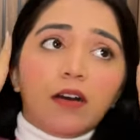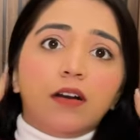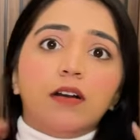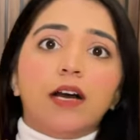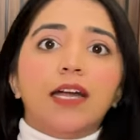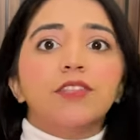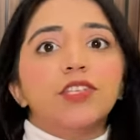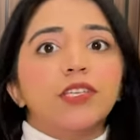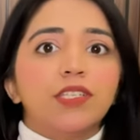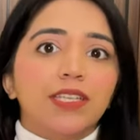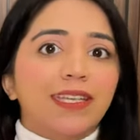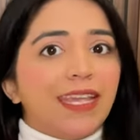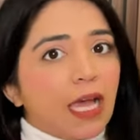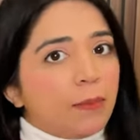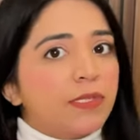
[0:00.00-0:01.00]
अच्छे
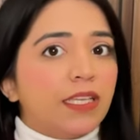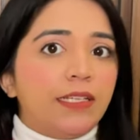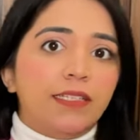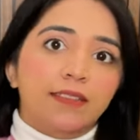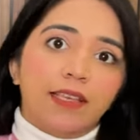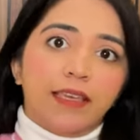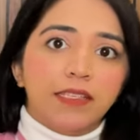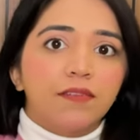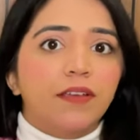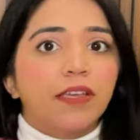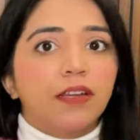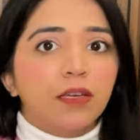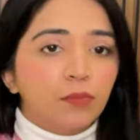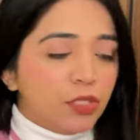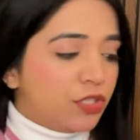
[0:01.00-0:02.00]
अच्छे कैप्स के डिज़ाइंस
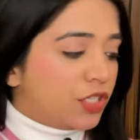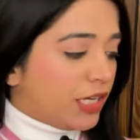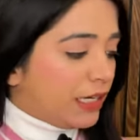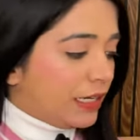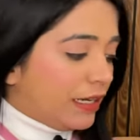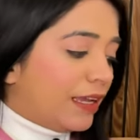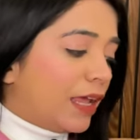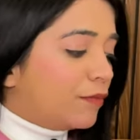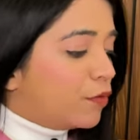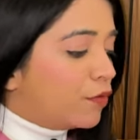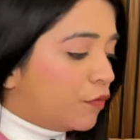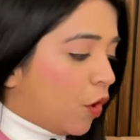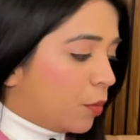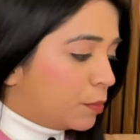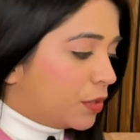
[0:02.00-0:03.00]
वगैरह मिल जाएंगे एंड वो
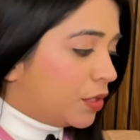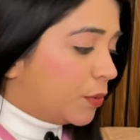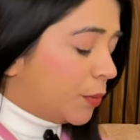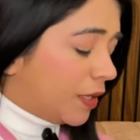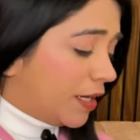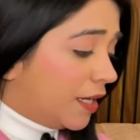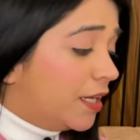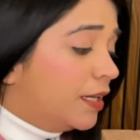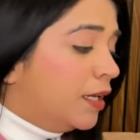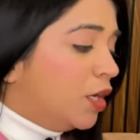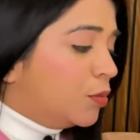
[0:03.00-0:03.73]
वॉम भी होंगे